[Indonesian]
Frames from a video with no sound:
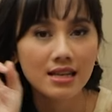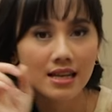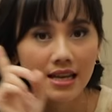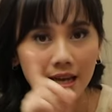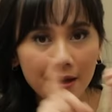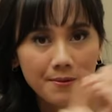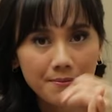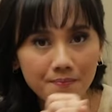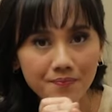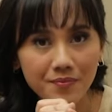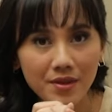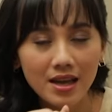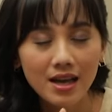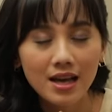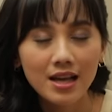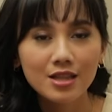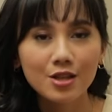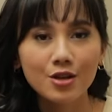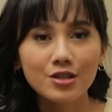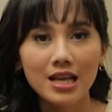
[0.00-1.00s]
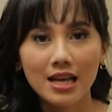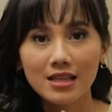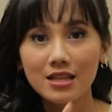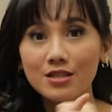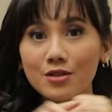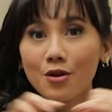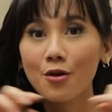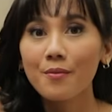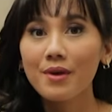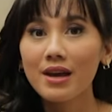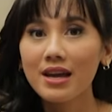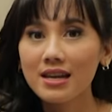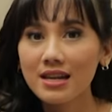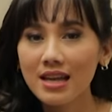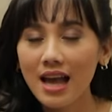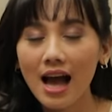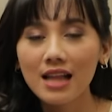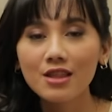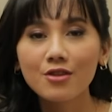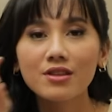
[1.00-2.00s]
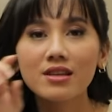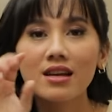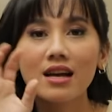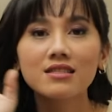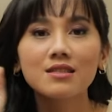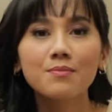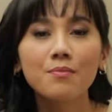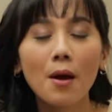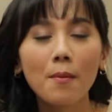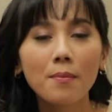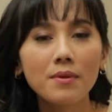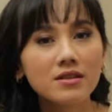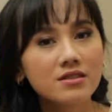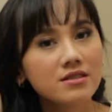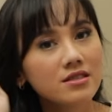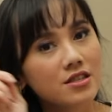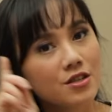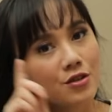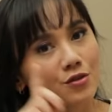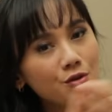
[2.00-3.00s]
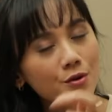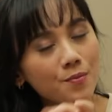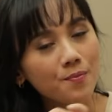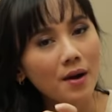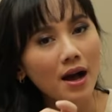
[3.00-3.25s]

krim, terus ada strawberry atau dikasih maple syrup